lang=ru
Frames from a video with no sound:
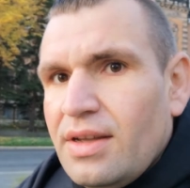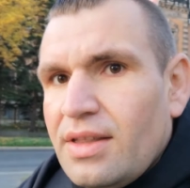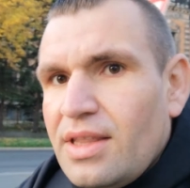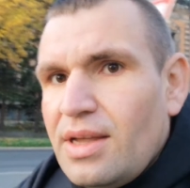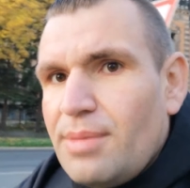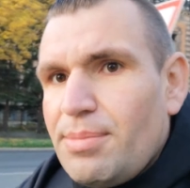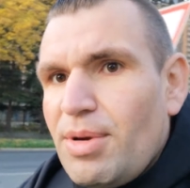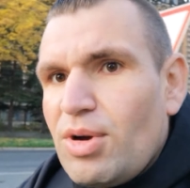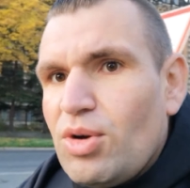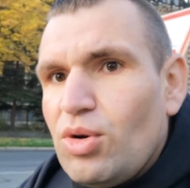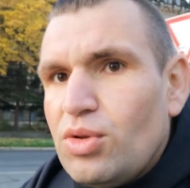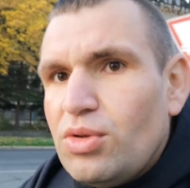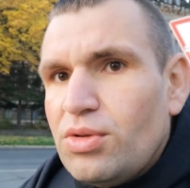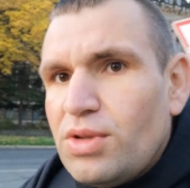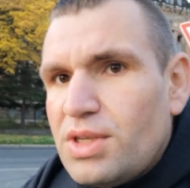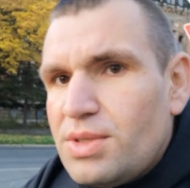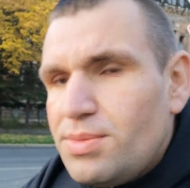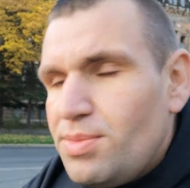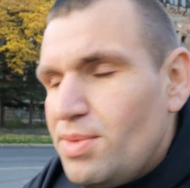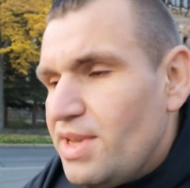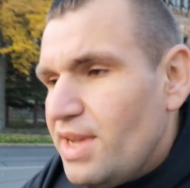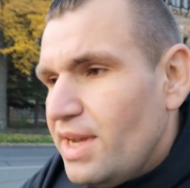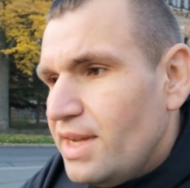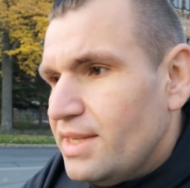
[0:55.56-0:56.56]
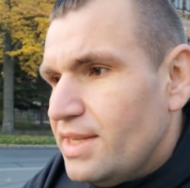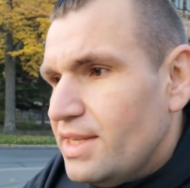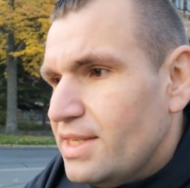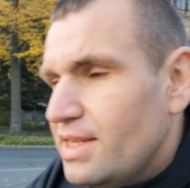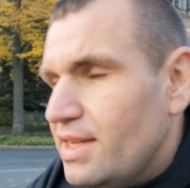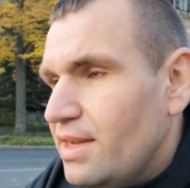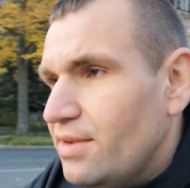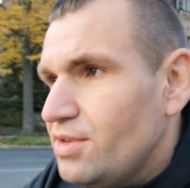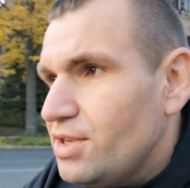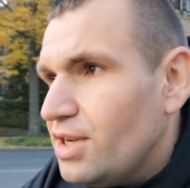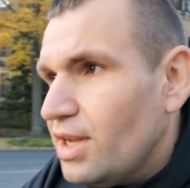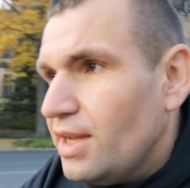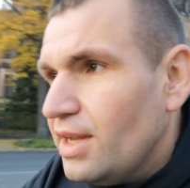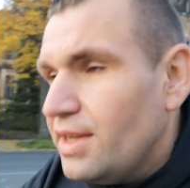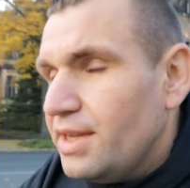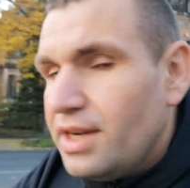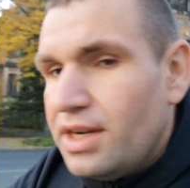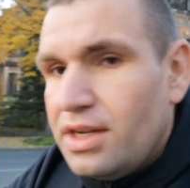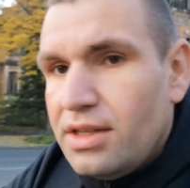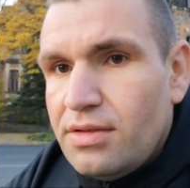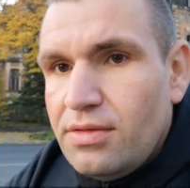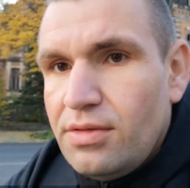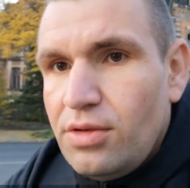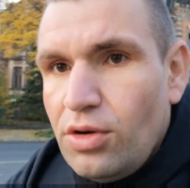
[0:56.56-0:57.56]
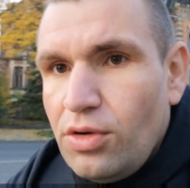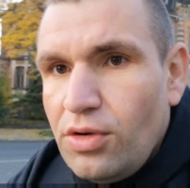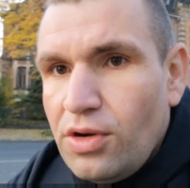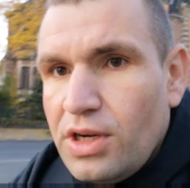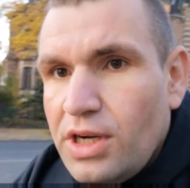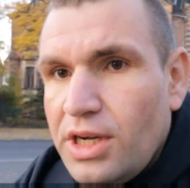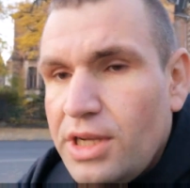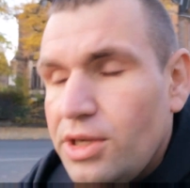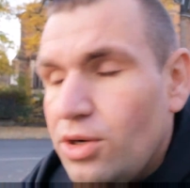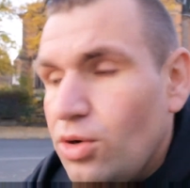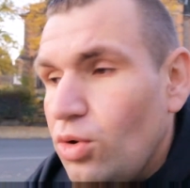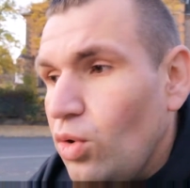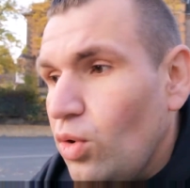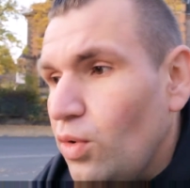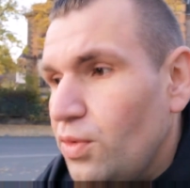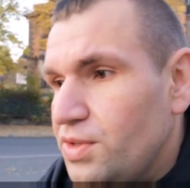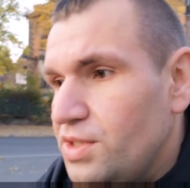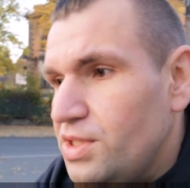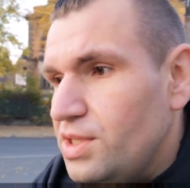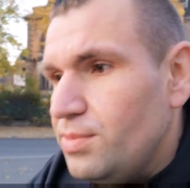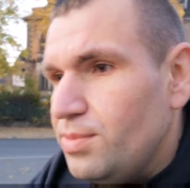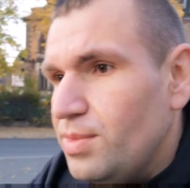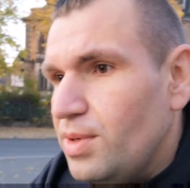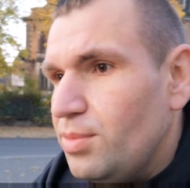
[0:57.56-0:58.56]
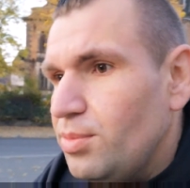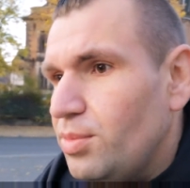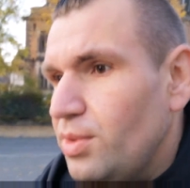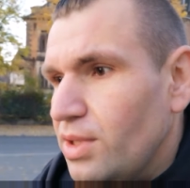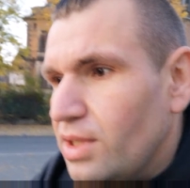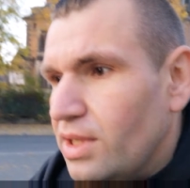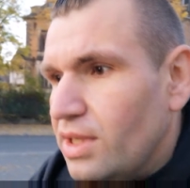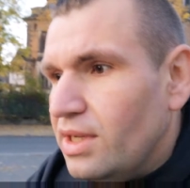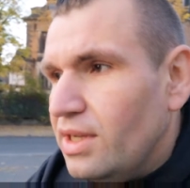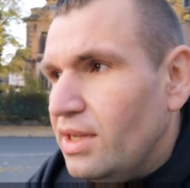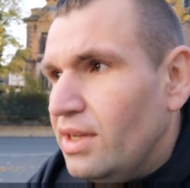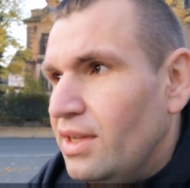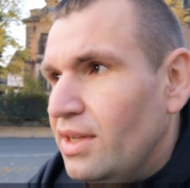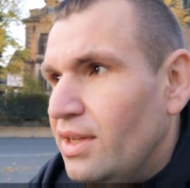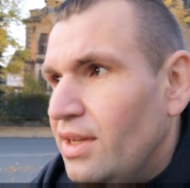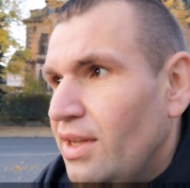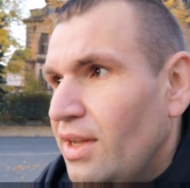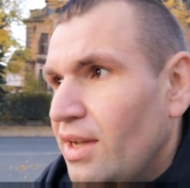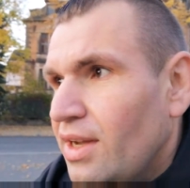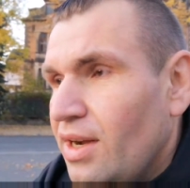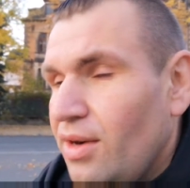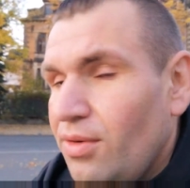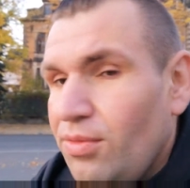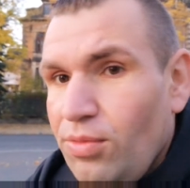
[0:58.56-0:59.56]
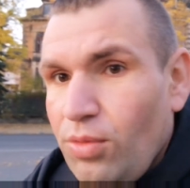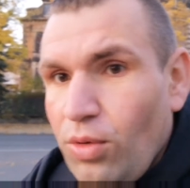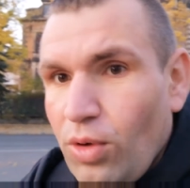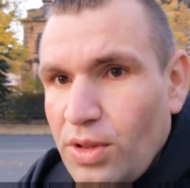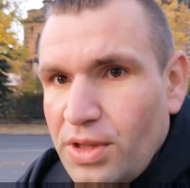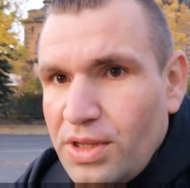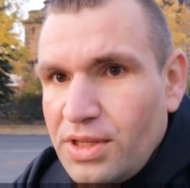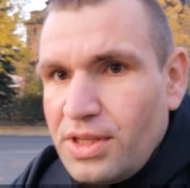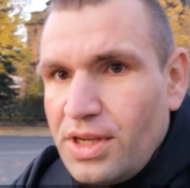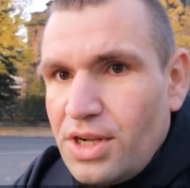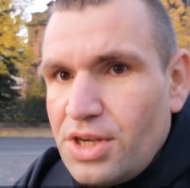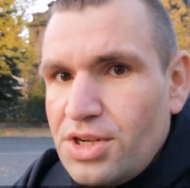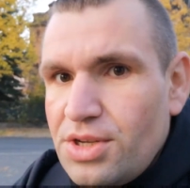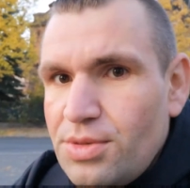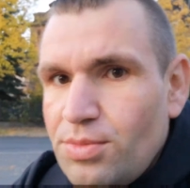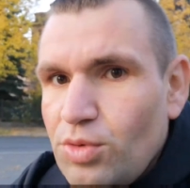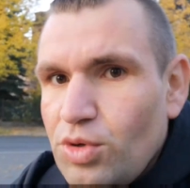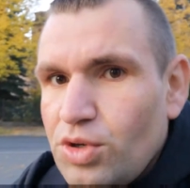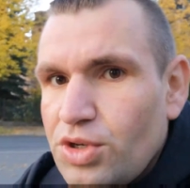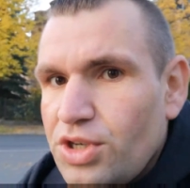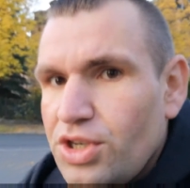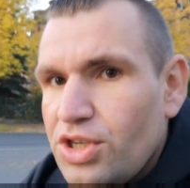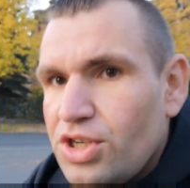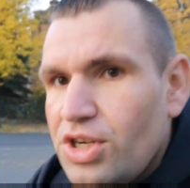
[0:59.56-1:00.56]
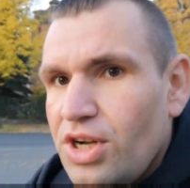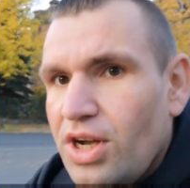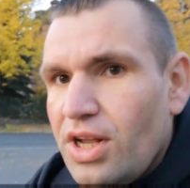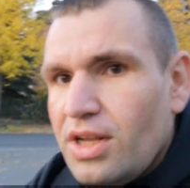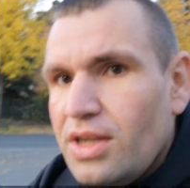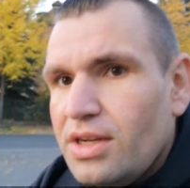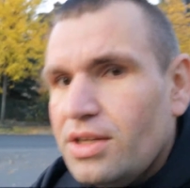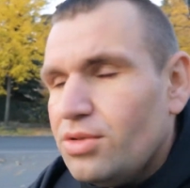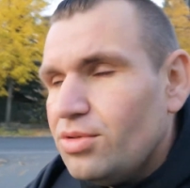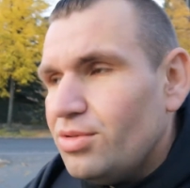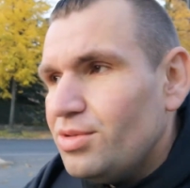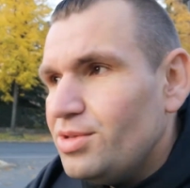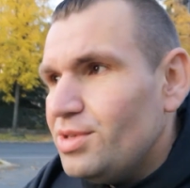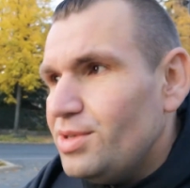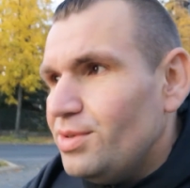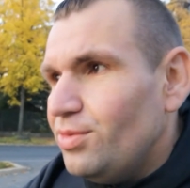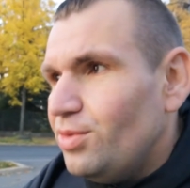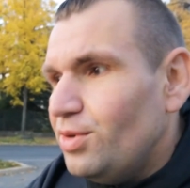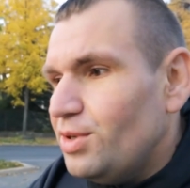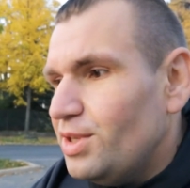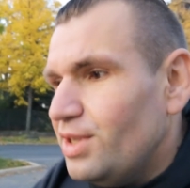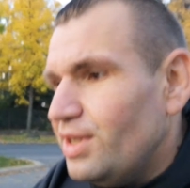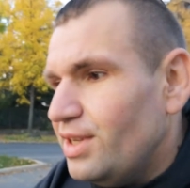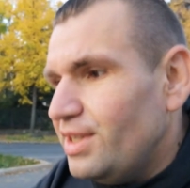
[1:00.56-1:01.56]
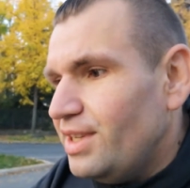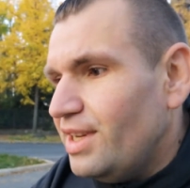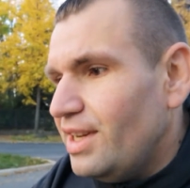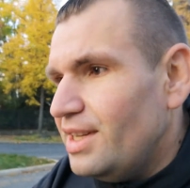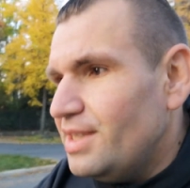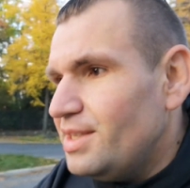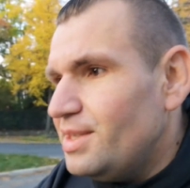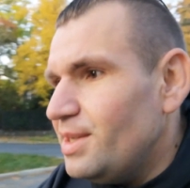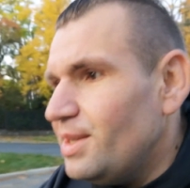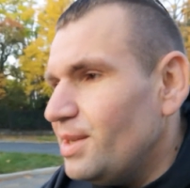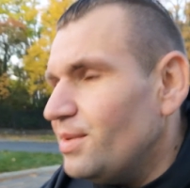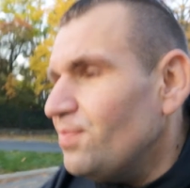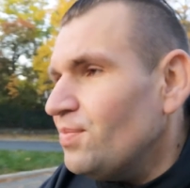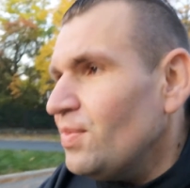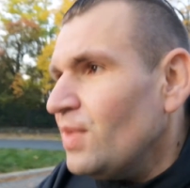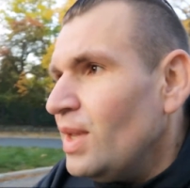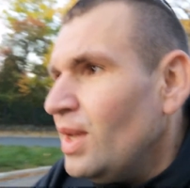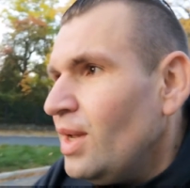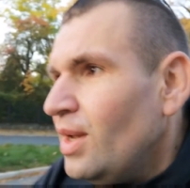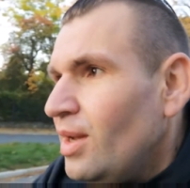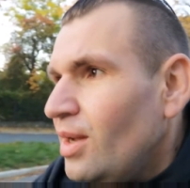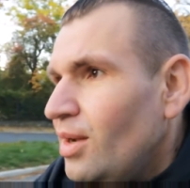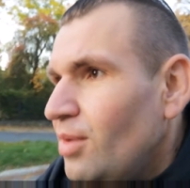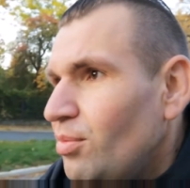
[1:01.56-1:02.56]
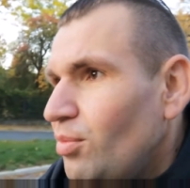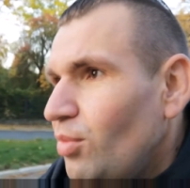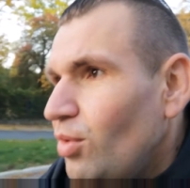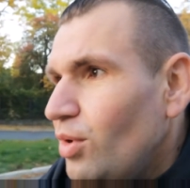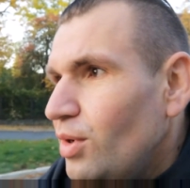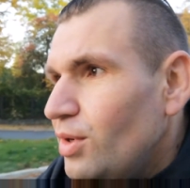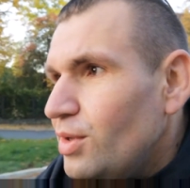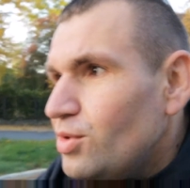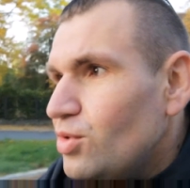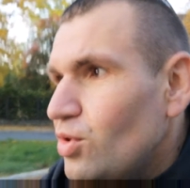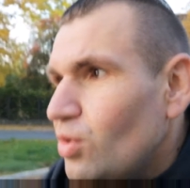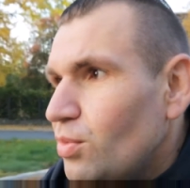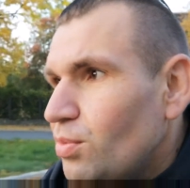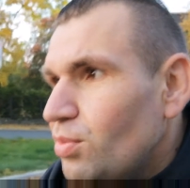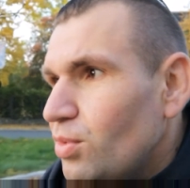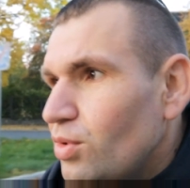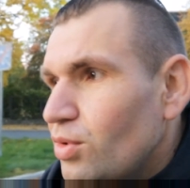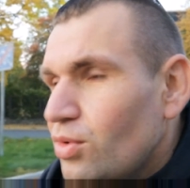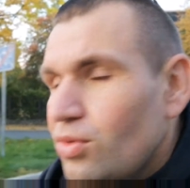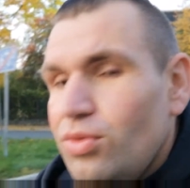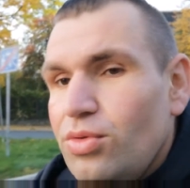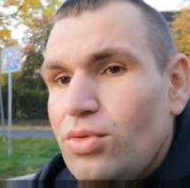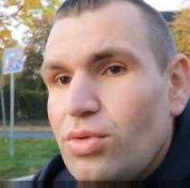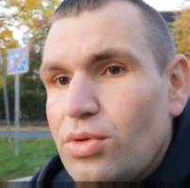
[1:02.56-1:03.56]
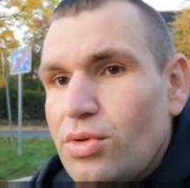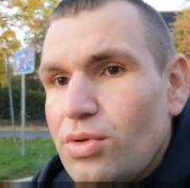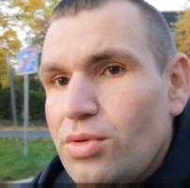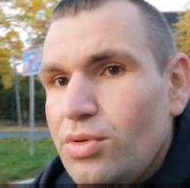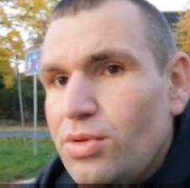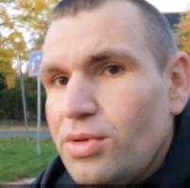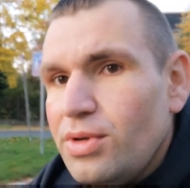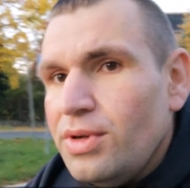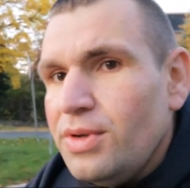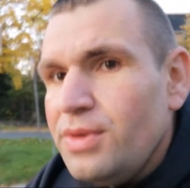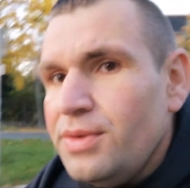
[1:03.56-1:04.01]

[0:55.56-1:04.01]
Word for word: Да, погода у нас меняется. Если я вчера ехал в легкой кофте, мне было комфортно, даже немножко жарко, то сегодня я одел более теплую куртку.